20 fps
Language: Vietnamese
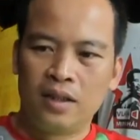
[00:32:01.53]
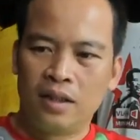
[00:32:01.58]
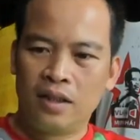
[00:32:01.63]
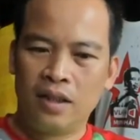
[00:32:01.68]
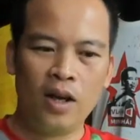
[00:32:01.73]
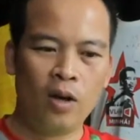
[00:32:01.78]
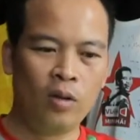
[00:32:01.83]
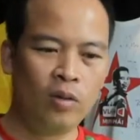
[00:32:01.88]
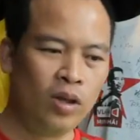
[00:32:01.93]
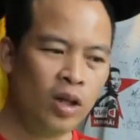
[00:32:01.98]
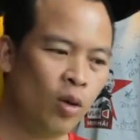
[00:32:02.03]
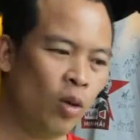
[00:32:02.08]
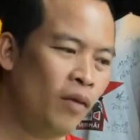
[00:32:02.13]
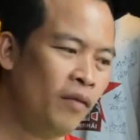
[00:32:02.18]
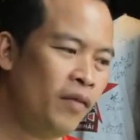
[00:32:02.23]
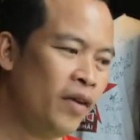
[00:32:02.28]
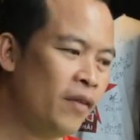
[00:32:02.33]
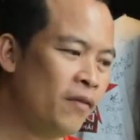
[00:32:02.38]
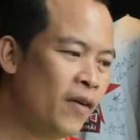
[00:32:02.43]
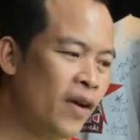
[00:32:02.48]
Nếu như huấn
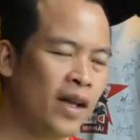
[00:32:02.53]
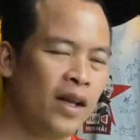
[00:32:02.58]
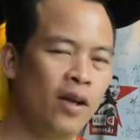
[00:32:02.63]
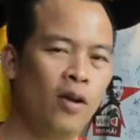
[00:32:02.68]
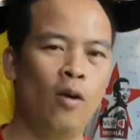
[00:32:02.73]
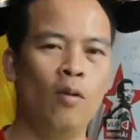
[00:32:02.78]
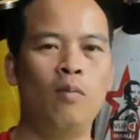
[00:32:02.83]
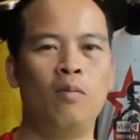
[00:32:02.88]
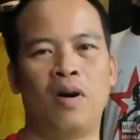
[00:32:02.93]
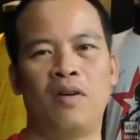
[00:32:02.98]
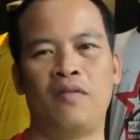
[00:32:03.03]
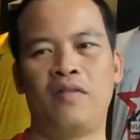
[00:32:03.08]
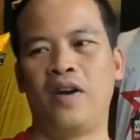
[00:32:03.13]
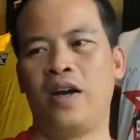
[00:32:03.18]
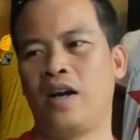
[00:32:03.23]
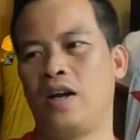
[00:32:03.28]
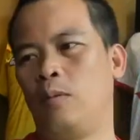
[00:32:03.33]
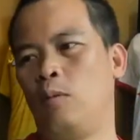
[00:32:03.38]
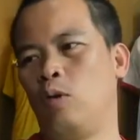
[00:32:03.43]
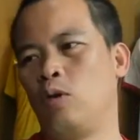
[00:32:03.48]
luyện viên Phan Thanh Hùng mà
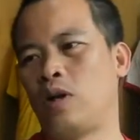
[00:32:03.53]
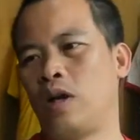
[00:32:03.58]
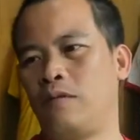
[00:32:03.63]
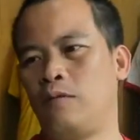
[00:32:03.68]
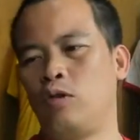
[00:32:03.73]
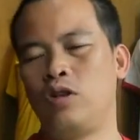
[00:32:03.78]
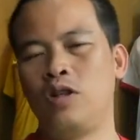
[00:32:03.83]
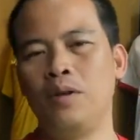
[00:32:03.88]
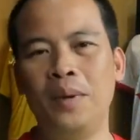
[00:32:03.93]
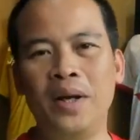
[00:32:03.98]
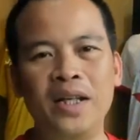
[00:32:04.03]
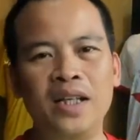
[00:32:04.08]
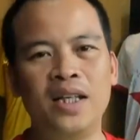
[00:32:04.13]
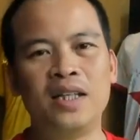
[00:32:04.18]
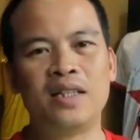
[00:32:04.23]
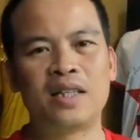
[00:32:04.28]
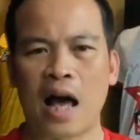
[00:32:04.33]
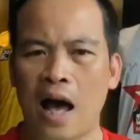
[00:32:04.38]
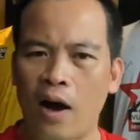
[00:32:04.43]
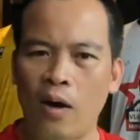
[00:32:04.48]
về câu lạc bộ Thành phố Hồ Chí Minh
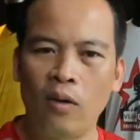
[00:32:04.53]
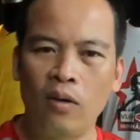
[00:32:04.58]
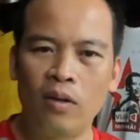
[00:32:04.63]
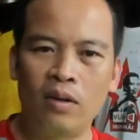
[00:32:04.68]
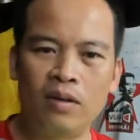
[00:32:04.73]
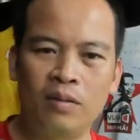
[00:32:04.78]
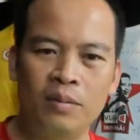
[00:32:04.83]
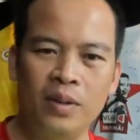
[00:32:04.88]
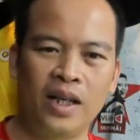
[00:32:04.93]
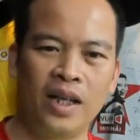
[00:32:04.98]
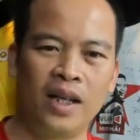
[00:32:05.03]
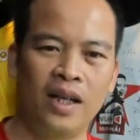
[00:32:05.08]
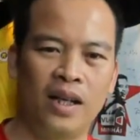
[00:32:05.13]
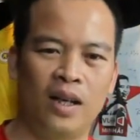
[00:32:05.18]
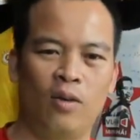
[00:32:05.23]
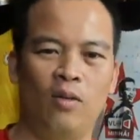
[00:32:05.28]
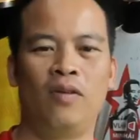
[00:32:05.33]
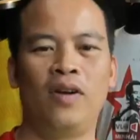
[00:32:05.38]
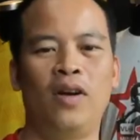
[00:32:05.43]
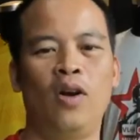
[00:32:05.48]
thì sao? Mình nghĩ là
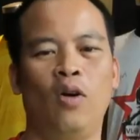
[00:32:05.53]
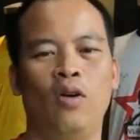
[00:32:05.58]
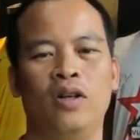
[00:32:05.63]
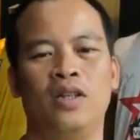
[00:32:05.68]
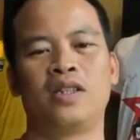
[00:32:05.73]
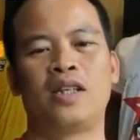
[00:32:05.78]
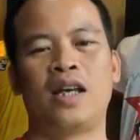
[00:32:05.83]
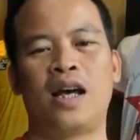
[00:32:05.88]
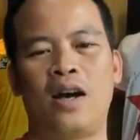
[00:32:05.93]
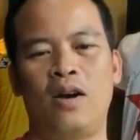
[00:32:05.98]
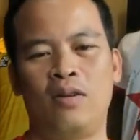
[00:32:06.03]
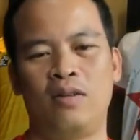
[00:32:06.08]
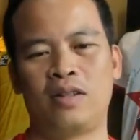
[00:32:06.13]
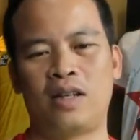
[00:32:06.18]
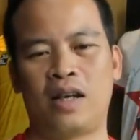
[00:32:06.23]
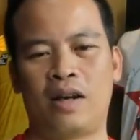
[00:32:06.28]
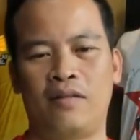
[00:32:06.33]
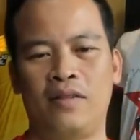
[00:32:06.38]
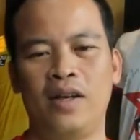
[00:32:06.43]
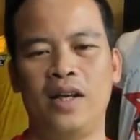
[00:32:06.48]
cũng vẫn ổn chứ sao,
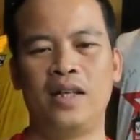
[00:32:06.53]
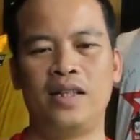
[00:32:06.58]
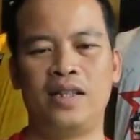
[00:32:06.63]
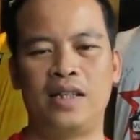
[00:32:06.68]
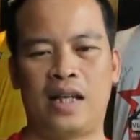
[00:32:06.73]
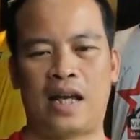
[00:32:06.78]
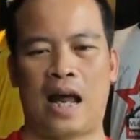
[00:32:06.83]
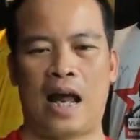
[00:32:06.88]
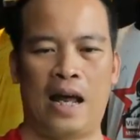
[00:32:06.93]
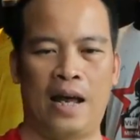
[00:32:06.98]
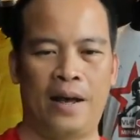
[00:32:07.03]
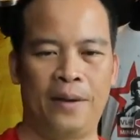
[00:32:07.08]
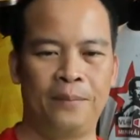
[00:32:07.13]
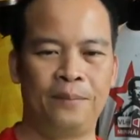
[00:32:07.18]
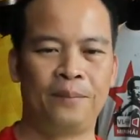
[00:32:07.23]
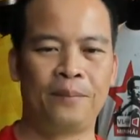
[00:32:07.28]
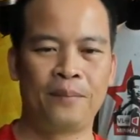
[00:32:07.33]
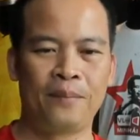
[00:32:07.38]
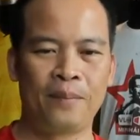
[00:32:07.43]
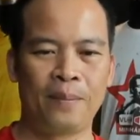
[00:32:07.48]
chả vấn đề gì cả.
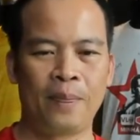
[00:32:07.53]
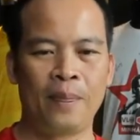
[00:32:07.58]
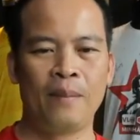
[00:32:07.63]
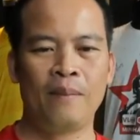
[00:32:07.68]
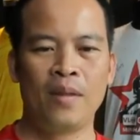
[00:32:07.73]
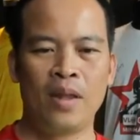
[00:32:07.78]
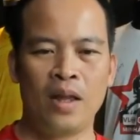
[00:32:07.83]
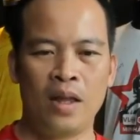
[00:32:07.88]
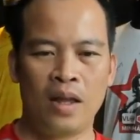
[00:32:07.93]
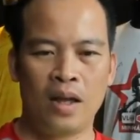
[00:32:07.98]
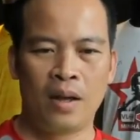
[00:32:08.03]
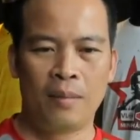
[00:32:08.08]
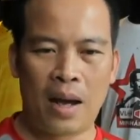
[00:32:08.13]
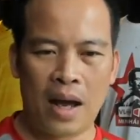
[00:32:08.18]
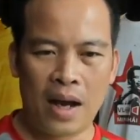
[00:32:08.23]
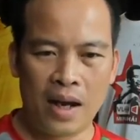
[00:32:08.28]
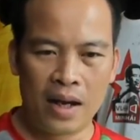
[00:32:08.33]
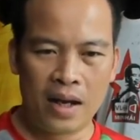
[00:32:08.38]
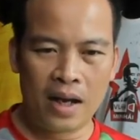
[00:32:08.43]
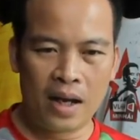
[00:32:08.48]

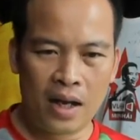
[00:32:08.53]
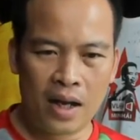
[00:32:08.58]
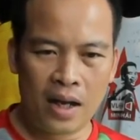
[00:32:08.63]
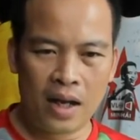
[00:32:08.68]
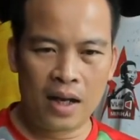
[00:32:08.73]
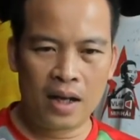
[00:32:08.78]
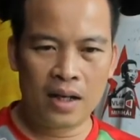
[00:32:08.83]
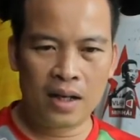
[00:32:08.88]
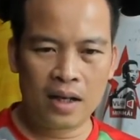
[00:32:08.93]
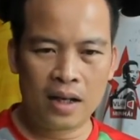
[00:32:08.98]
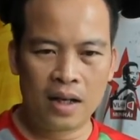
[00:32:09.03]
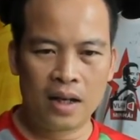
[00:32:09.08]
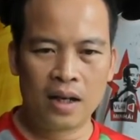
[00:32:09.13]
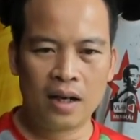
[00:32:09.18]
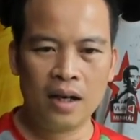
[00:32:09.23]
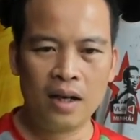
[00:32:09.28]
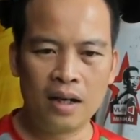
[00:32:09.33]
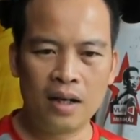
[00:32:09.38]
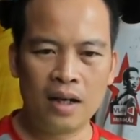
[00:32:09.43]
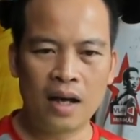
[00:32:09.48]
Bạn ờ,
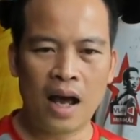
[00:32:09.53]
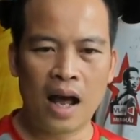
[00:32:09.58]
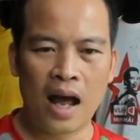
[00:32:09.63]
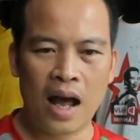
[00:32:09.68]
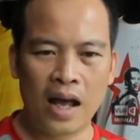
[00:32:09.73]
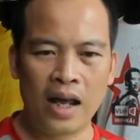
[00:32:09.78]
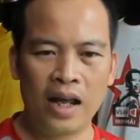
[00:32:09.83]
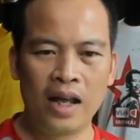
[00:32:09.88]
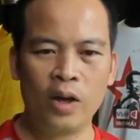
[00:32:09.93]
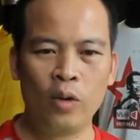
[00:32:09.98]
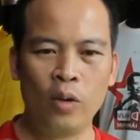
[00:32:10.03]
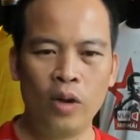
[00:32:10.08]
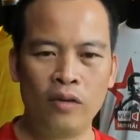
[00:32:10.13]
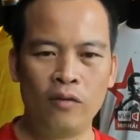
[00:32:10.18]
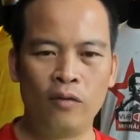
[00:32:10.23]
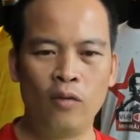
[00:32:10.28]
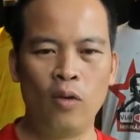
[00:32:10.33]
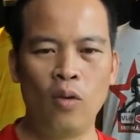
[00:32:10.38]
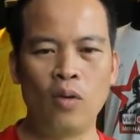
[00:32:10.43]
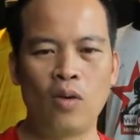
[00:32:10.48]
Đức Ai
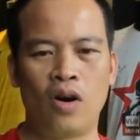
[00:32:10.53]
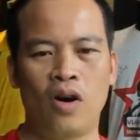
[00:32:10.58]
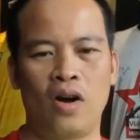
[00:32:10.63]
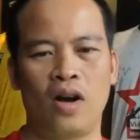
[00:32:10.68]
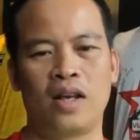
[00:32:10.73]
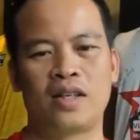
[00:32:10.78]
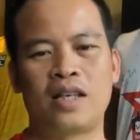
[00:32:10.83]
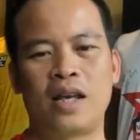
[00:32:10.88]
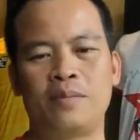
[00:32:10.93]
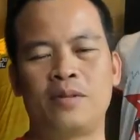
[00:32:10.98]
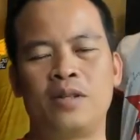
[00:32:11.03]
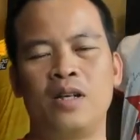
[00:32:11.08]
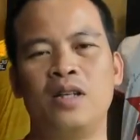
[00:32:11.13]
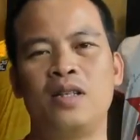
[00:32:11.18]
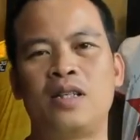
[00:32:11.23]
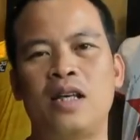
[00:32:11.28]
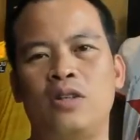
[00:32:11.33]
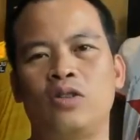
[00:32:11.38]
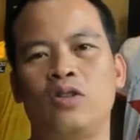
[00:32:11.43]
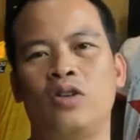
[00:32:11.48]
Nguyên Vũ hỏi là Samson
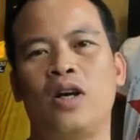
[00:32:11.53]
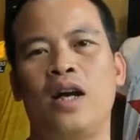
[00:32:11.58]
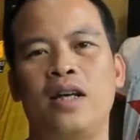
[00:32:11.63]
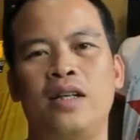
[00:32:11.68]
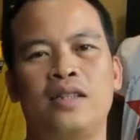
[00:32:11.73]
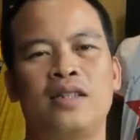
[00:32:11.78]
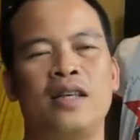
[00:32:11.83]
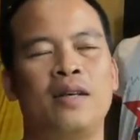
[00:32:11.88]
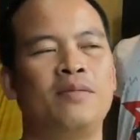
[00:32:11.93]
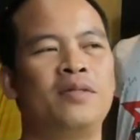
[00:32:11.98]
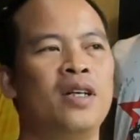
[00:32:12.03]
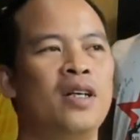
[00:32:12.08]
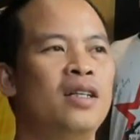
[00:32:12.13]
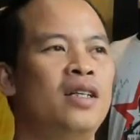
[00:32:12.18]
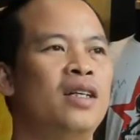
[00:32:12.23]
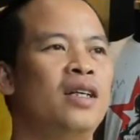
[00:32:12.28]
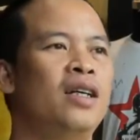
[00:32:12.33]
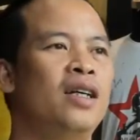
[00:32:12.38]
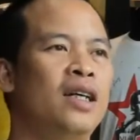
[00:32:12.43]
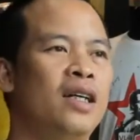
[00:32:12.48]
sao rồi anh? Samson
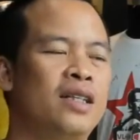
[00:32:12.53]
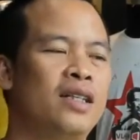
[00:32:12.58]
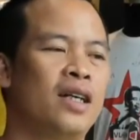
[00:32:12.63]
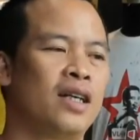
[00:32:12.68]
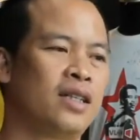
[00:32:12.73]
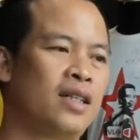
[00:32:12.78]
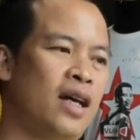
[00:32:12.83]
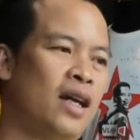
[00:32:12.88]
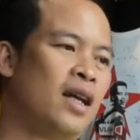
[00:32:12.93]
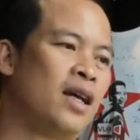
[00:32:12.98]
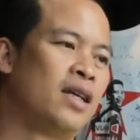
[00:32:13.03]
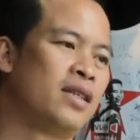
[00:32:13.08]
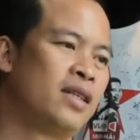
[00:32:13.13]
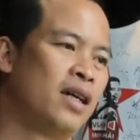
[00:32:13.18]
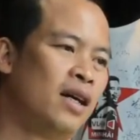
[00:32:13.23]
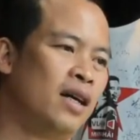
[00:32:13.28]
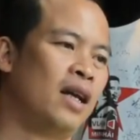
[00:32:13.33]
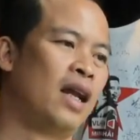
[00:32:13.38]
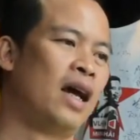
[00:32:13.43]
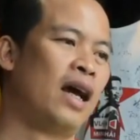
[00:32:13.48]
thì chắc chắn là sẽ
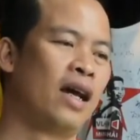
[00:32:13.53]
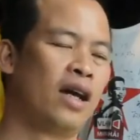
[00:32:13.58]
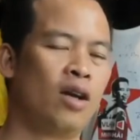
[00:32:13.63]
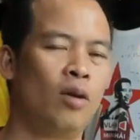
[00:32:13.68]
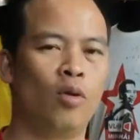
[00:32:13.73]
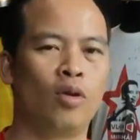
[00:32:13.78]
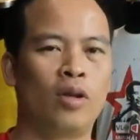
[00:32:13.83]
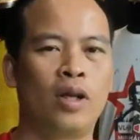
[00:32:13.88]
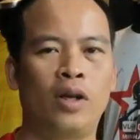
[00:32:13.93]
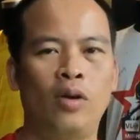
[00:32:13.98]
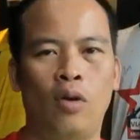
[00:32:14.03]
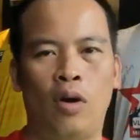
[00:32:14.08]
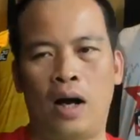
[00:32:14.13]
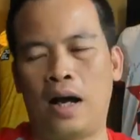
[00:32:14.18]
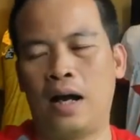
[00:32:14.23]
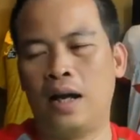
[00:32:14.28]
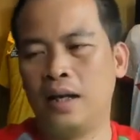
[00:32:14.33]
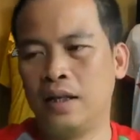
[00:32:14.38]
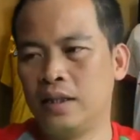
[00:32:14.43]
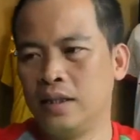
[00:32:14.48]
ở lại câu lạc bộ Thanh Hóa.